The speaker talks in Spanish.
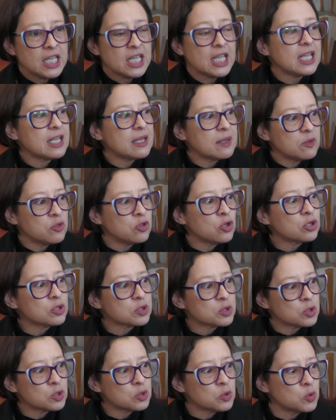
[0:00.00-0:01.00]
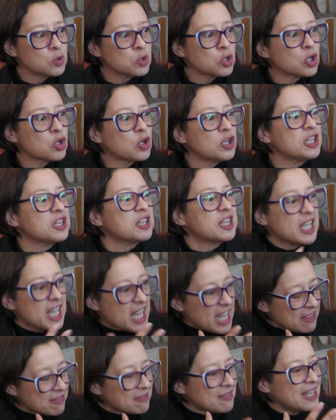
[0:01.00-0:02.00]
Y no, uno no
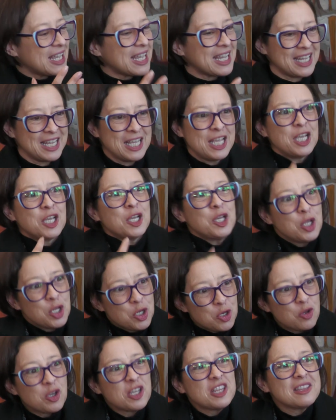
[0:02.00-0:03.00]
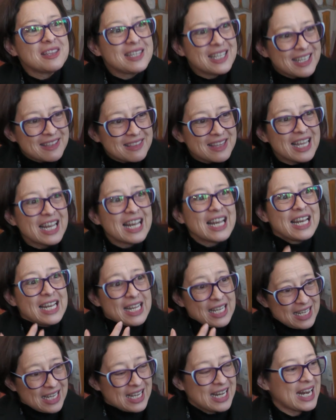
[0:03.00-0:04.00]
entiende, no entiende,
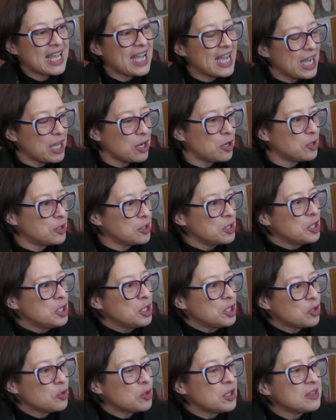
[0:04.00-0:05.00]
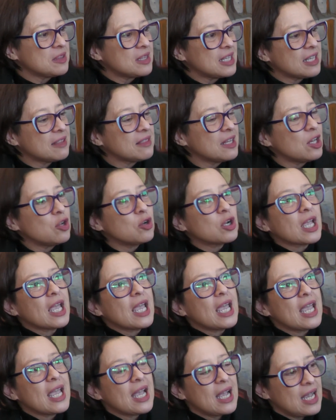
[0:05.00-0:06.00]
claro, no entiende lo
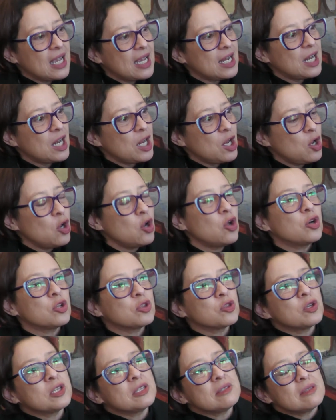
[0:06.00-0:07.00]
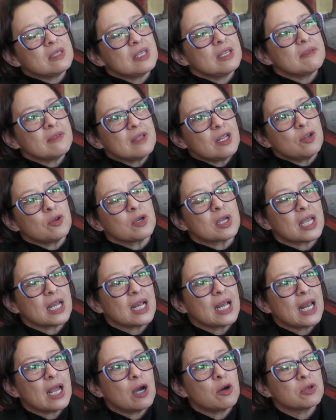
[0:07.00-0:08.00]
que, lo, no entiende lo que
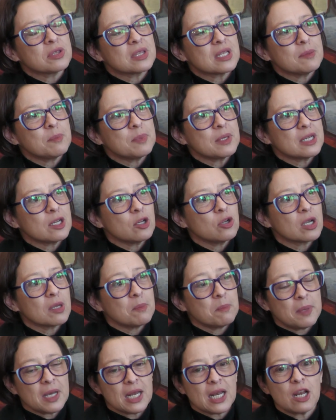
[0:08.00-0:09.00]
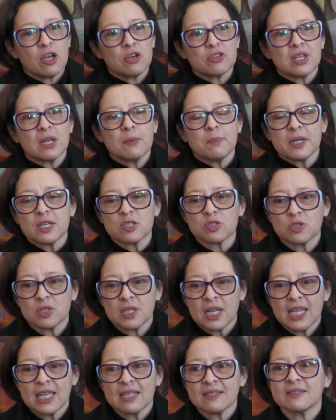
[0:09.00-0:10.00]
la otra, lo que para la otra
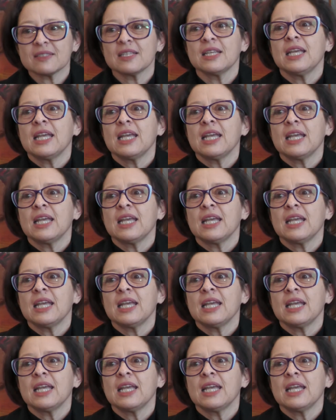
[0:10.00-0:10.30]
persona es